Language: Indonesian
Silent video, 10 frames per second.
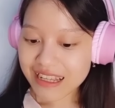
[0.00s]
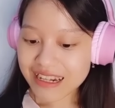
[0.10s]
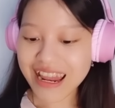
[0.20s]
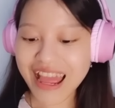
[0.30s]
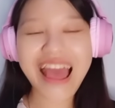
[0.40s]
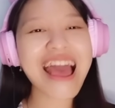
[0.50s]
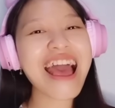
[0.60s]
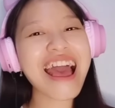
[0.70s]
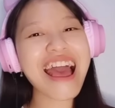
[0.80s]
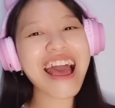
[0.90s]

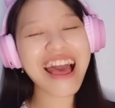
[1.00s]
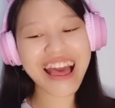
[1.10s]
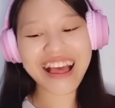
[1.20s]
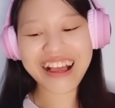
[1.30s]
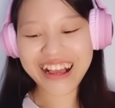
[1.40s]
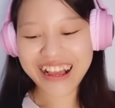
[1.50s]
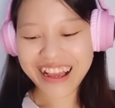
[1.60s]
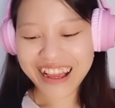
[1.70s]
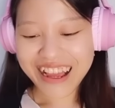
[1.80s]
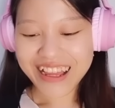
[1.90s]
Nah,
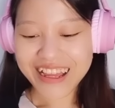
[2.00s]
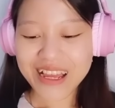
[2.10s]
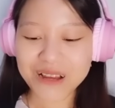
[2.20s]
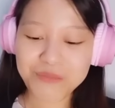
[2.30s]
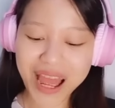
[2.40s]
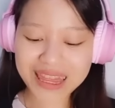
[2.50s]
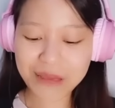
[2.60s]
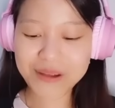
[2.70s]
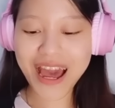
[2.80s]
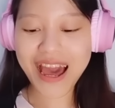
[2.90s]
mantap
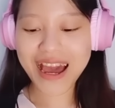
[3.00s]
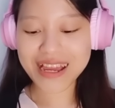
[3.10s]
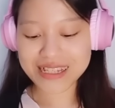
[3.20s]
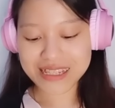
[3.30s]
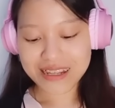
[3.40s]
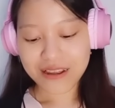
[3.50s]
guys.